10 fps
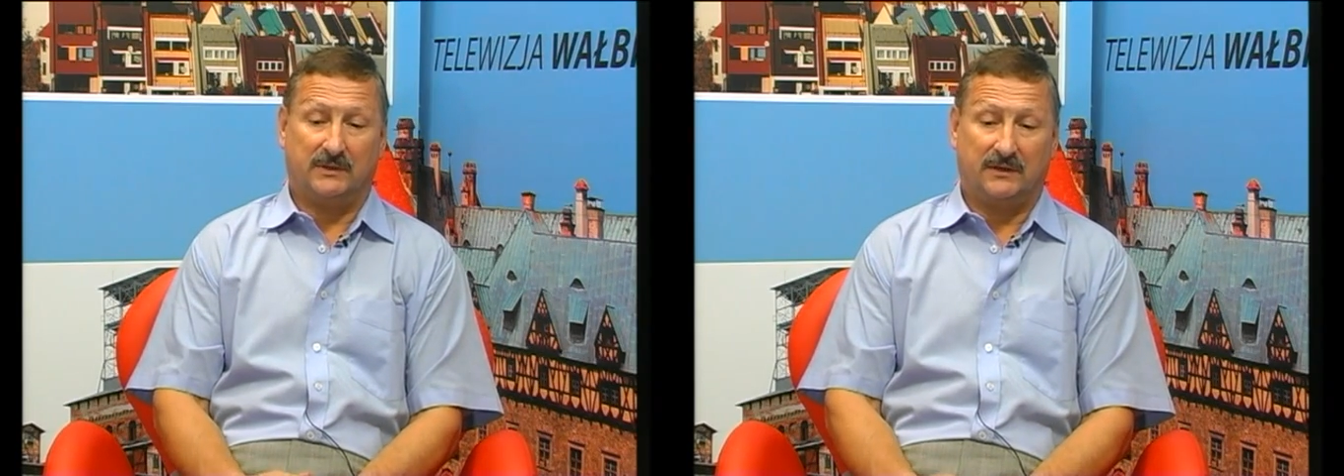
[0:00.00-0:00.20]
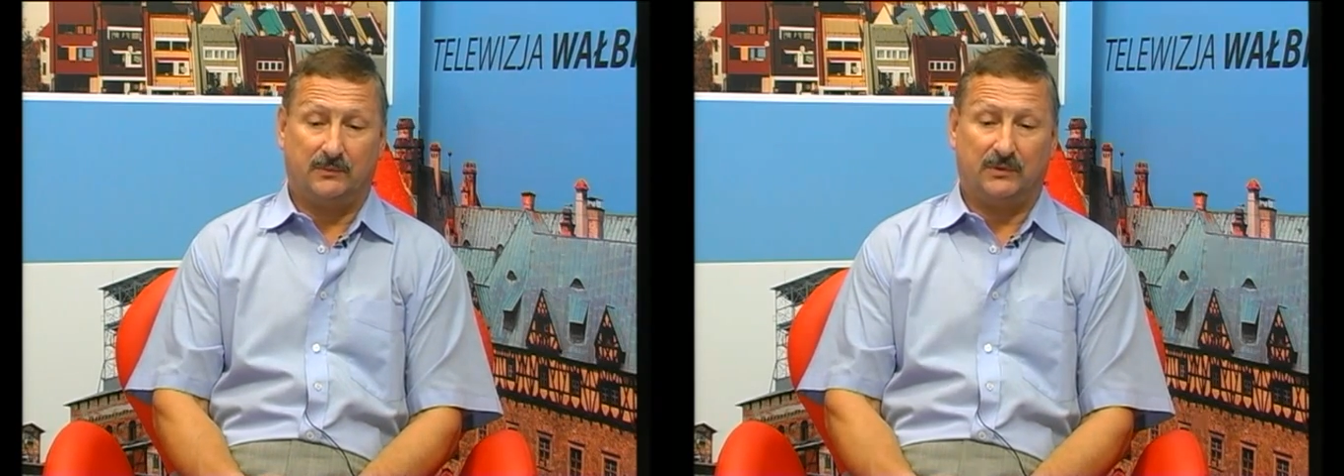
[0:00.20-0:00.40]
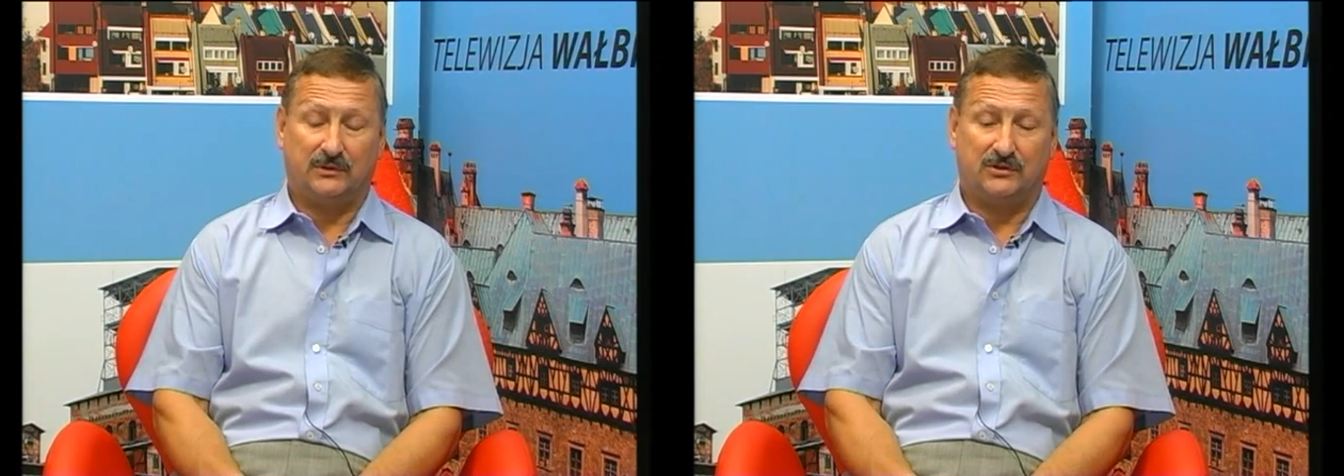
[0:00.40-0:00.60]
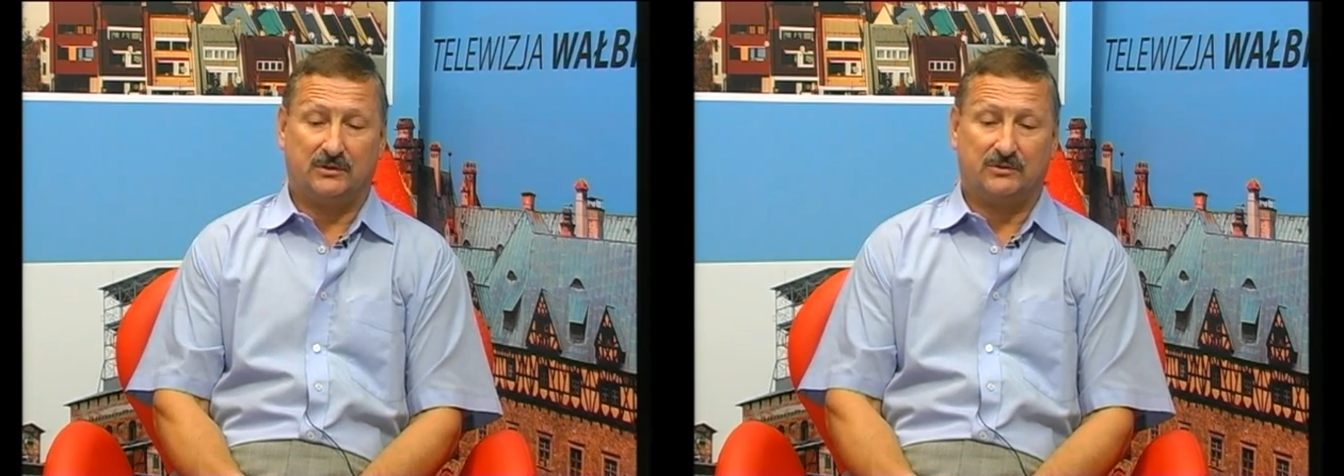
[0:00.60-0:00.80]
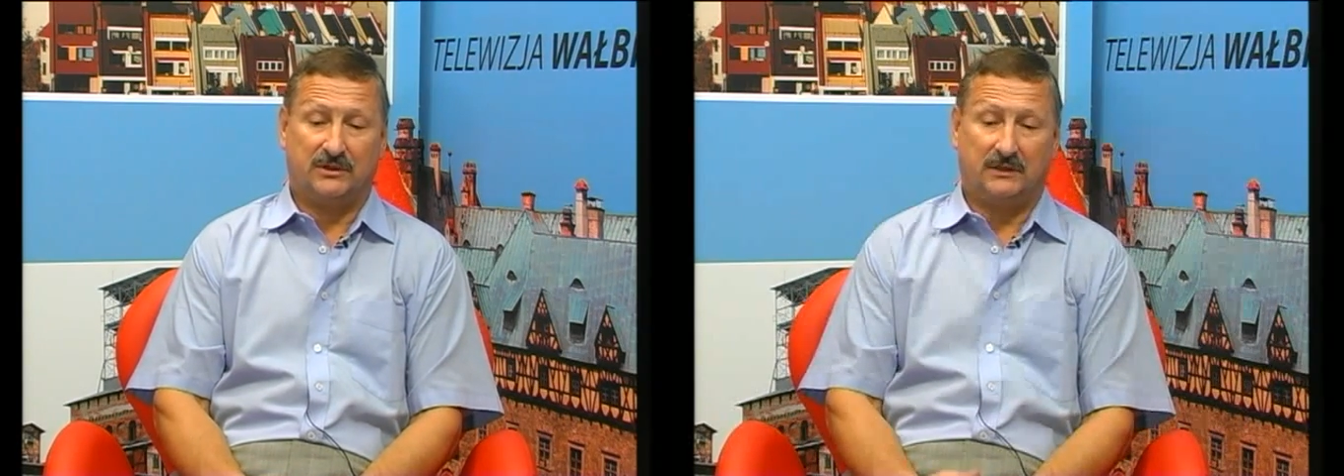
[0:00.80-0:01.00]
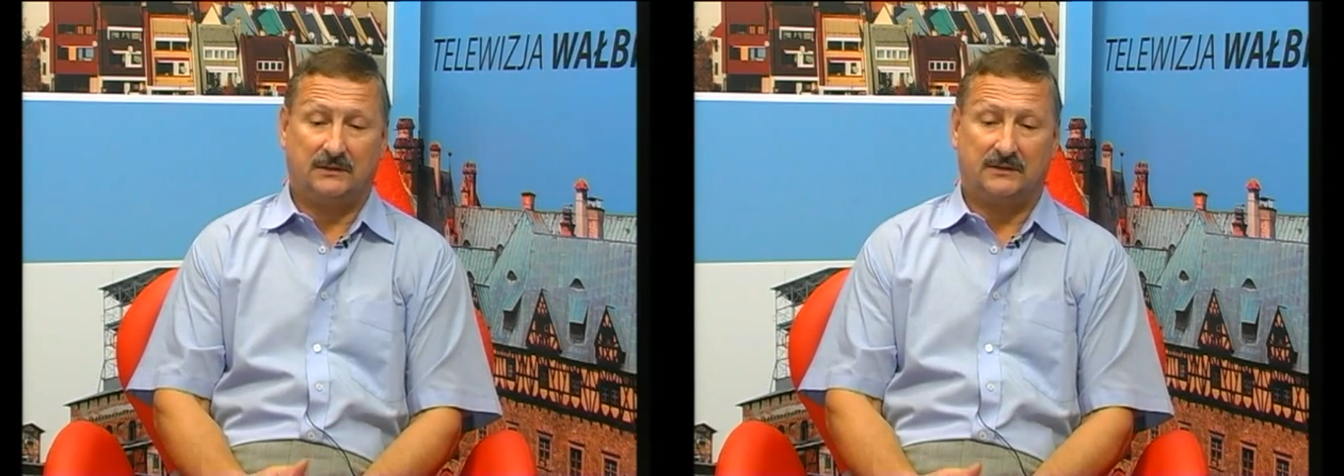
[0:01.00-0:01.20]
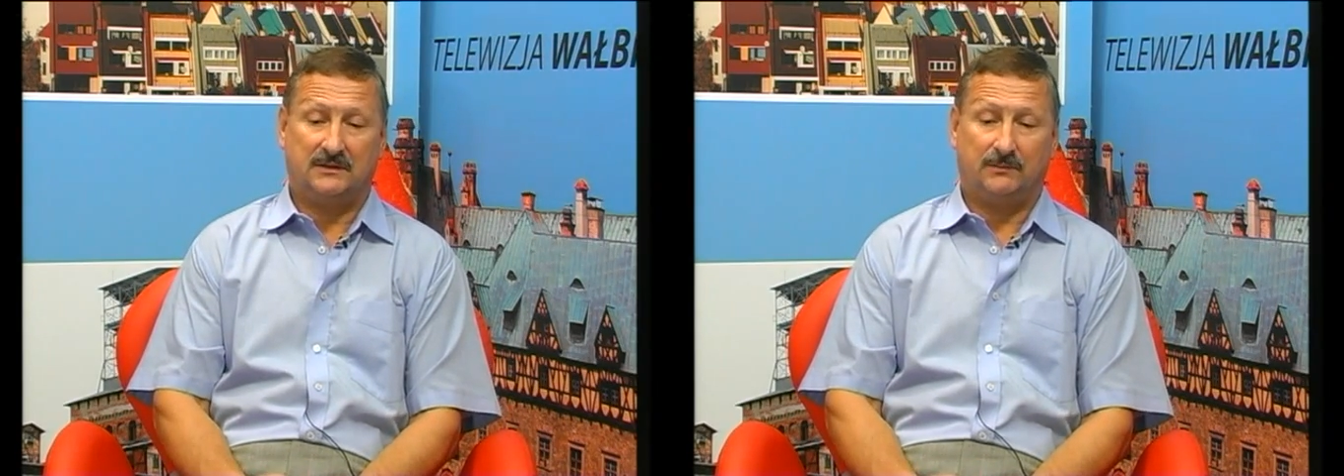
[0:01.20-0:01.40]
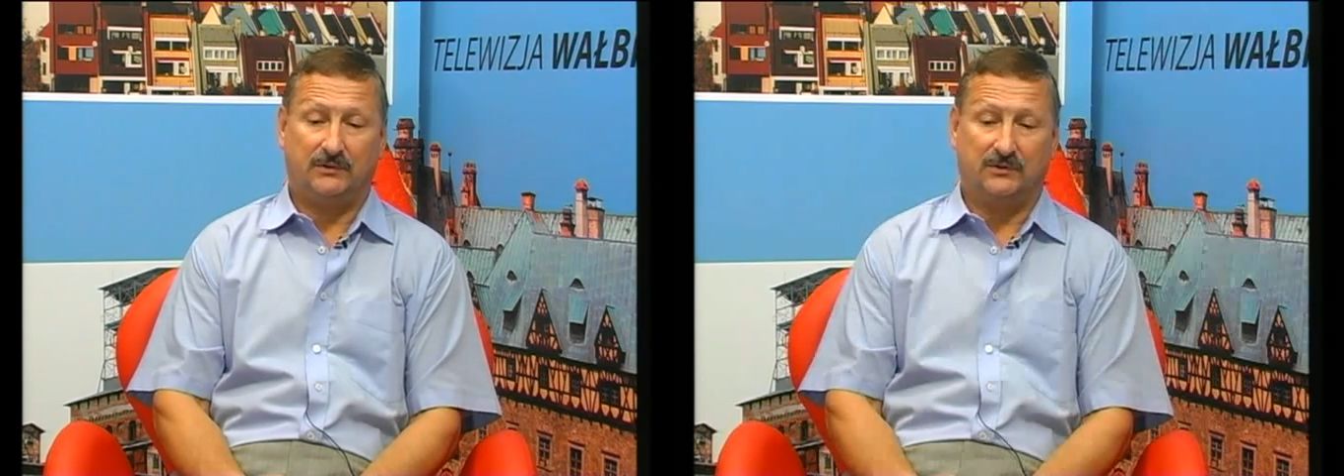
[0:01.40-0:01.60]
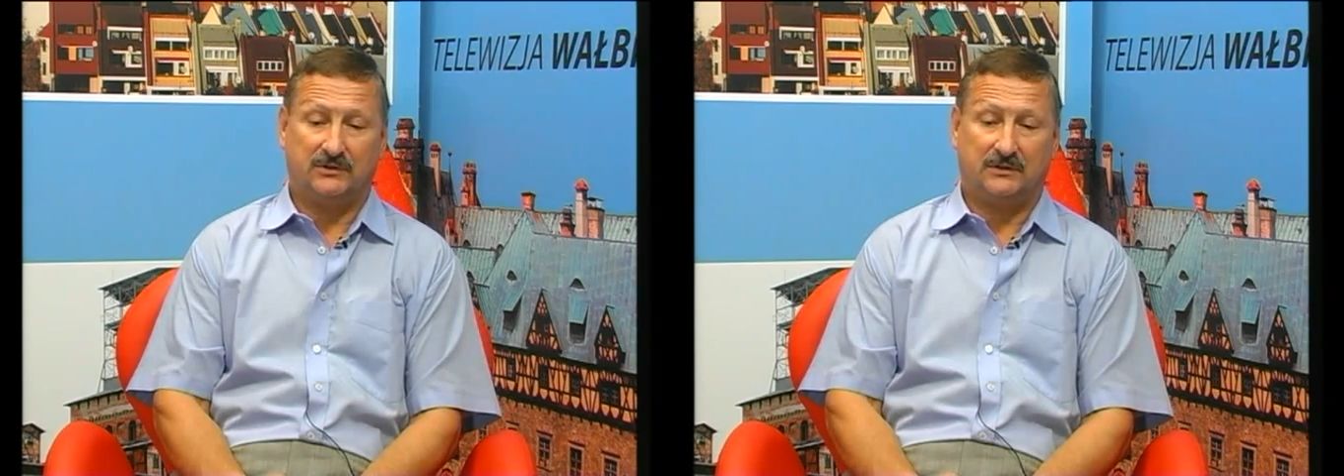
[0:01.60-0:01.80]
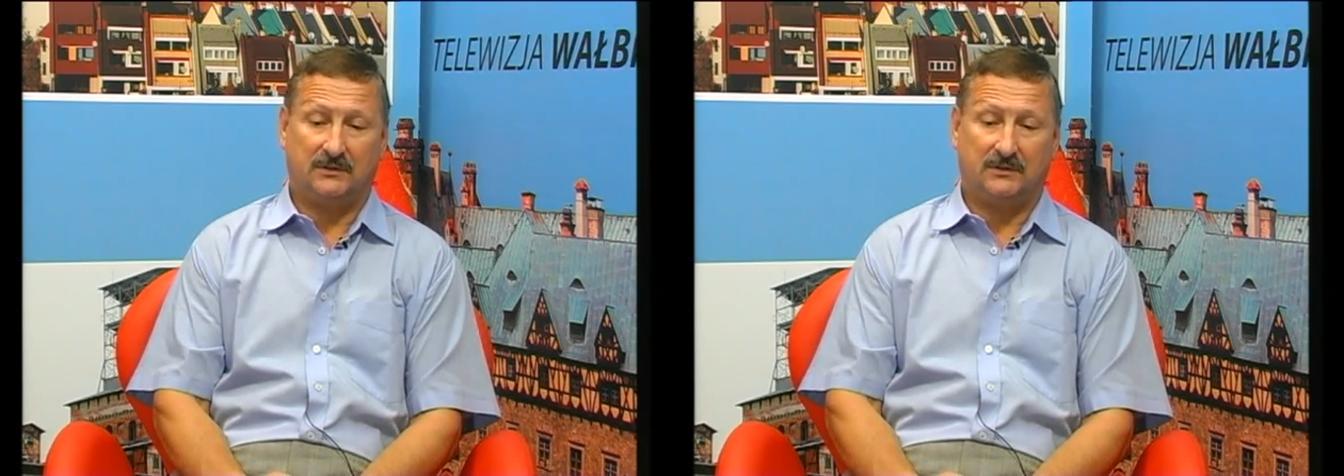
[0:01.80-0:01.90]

radą pedagogiczną, że jednak chce podjąć